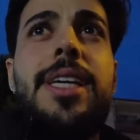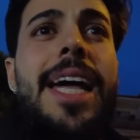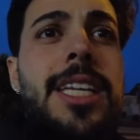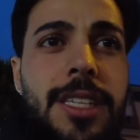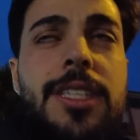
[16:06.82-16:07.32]

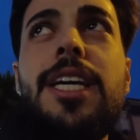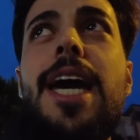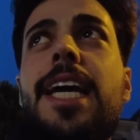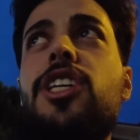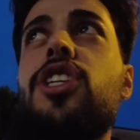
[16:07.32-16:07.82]
Yalnız
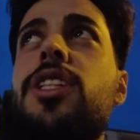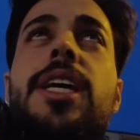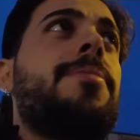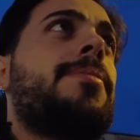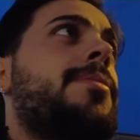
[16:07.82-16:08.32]
yaya
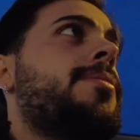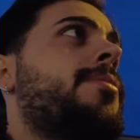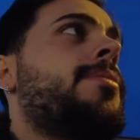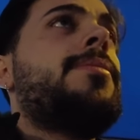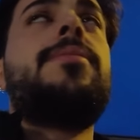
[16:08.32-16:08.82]
geçidindeyim.
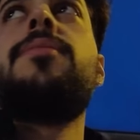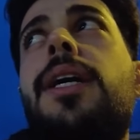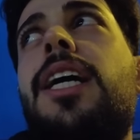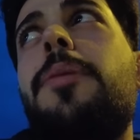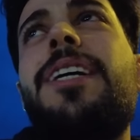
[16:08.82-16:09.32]

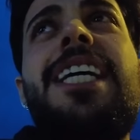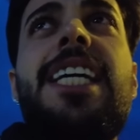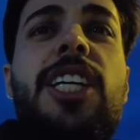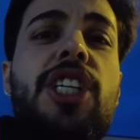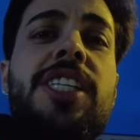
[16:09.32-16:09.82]
Abi ay
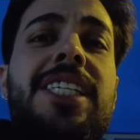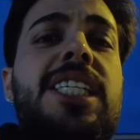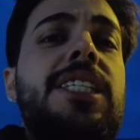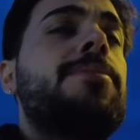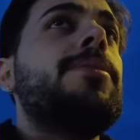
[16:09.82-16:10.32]

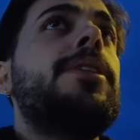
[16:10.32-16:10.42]
geçindim.